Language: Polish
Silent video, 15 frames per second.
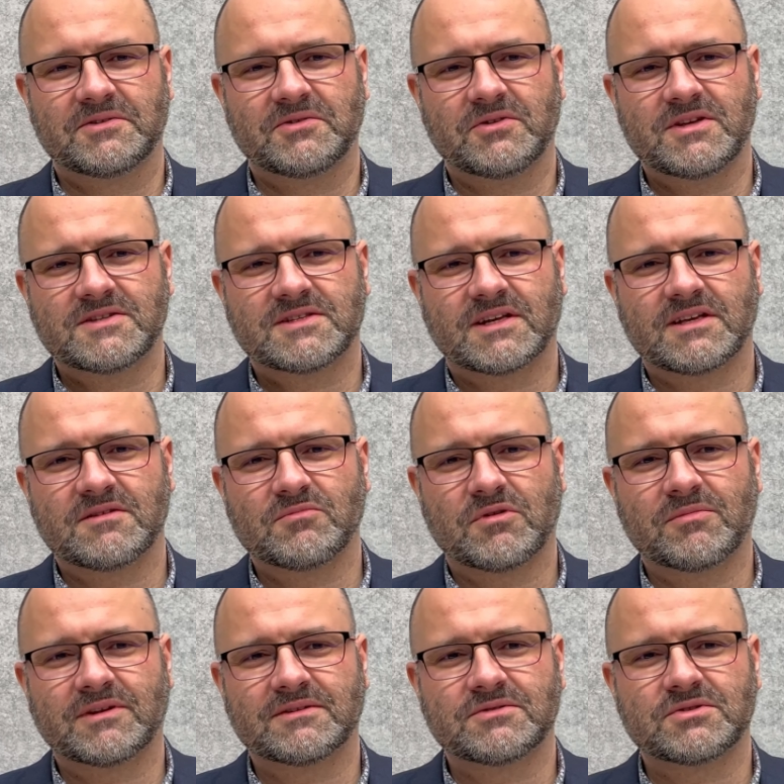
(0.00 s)
No i jest taki
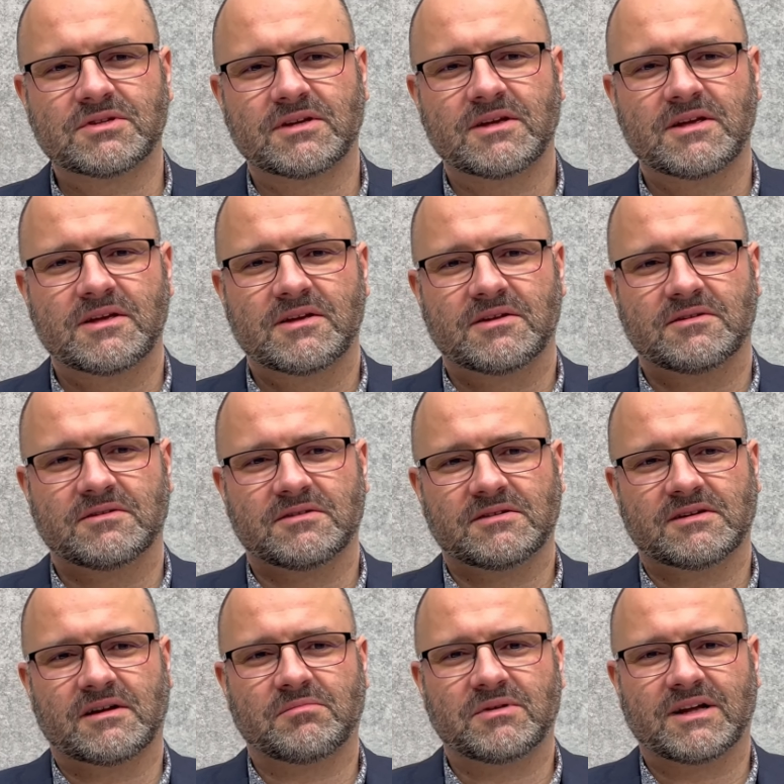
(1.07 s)
moment, że
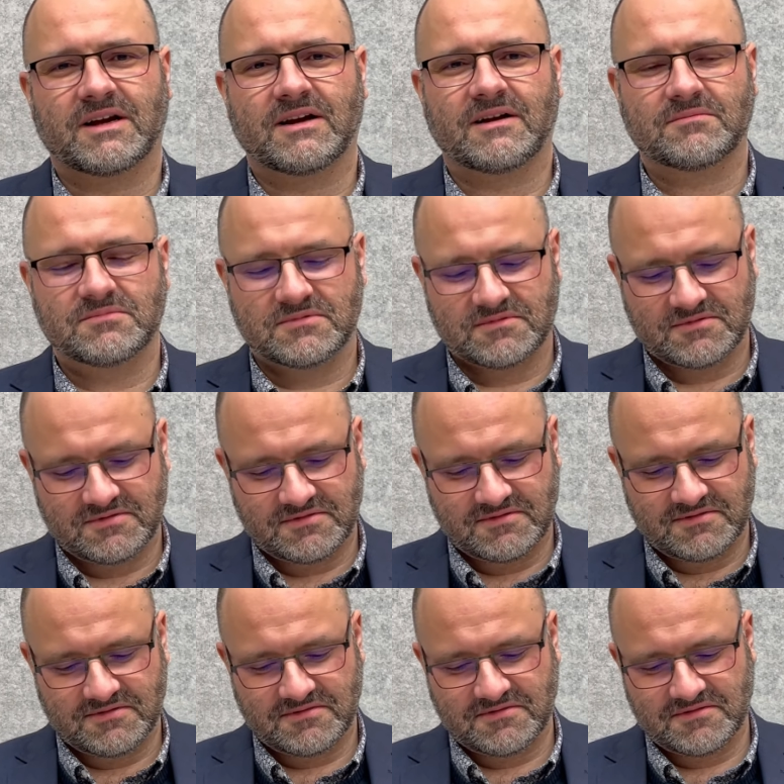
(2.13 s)
Abraham,
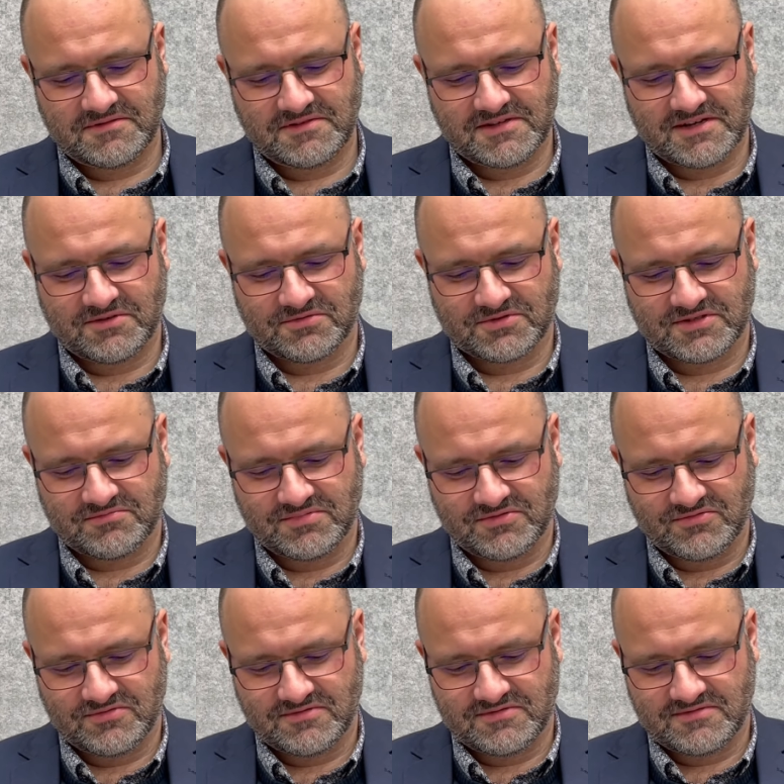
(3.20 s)
jako że
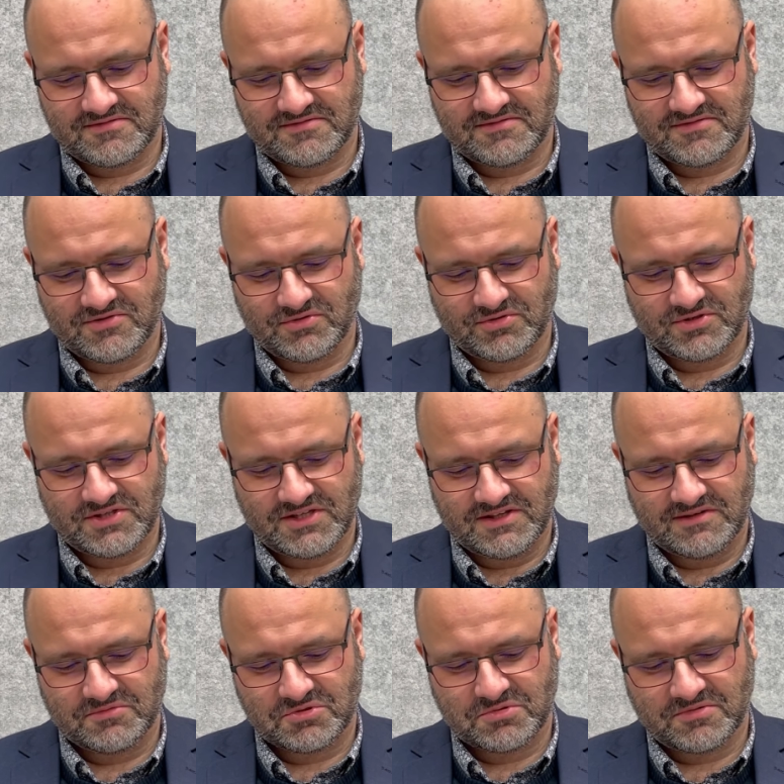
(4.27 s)
był
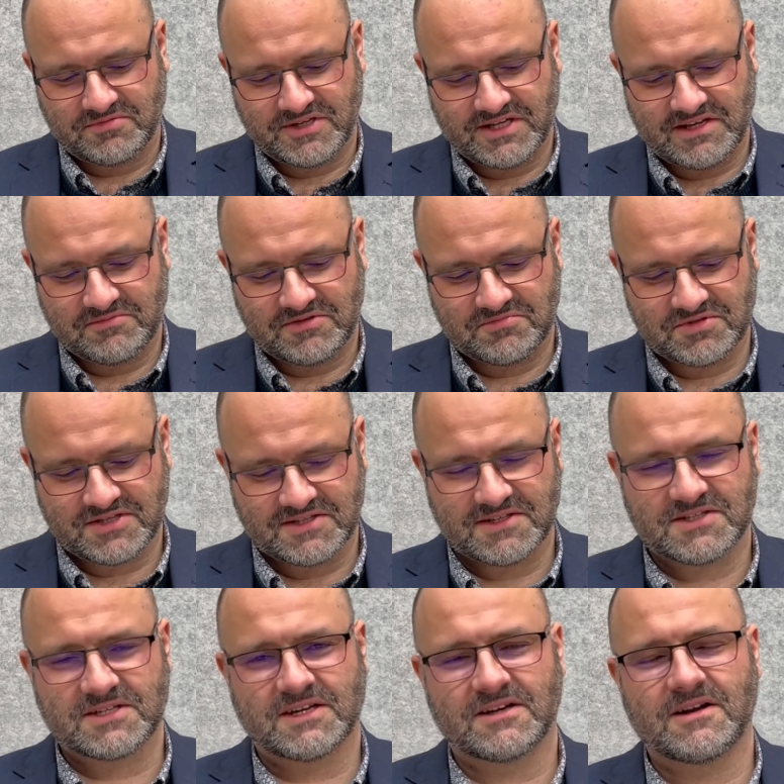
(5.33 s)
gościnnym człowiekiem i
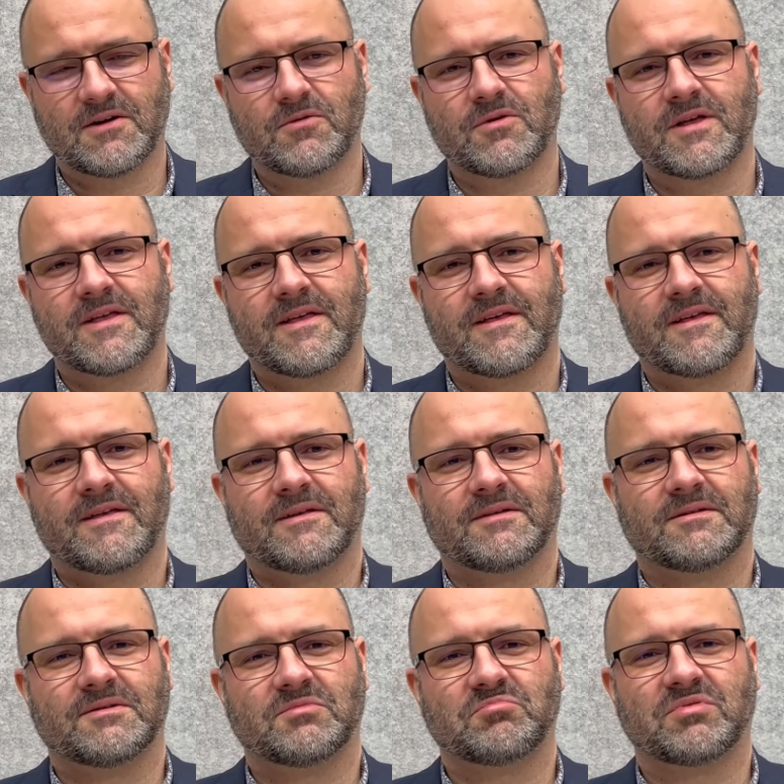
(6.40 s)
przestrzegał
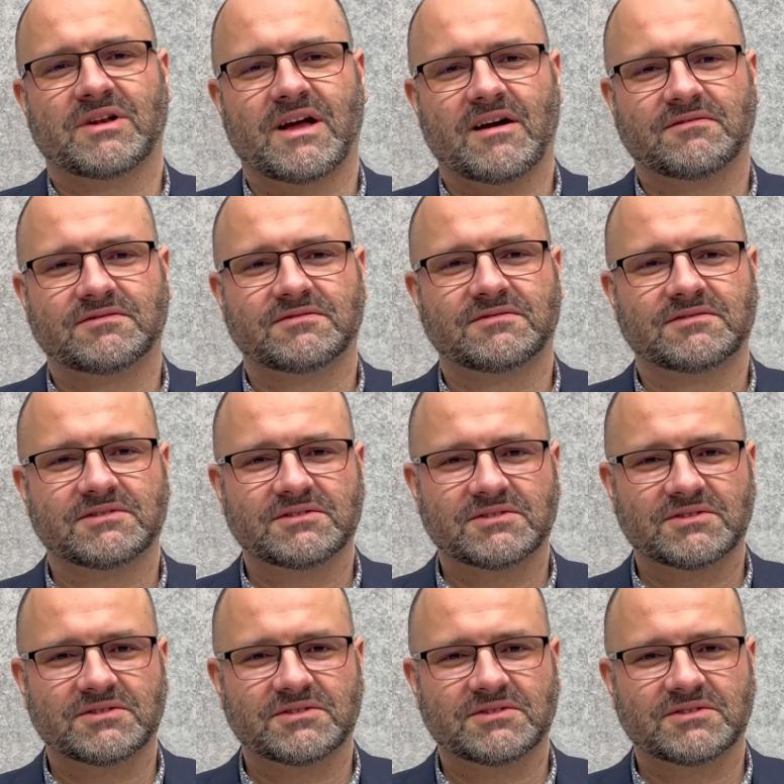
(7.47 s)
praw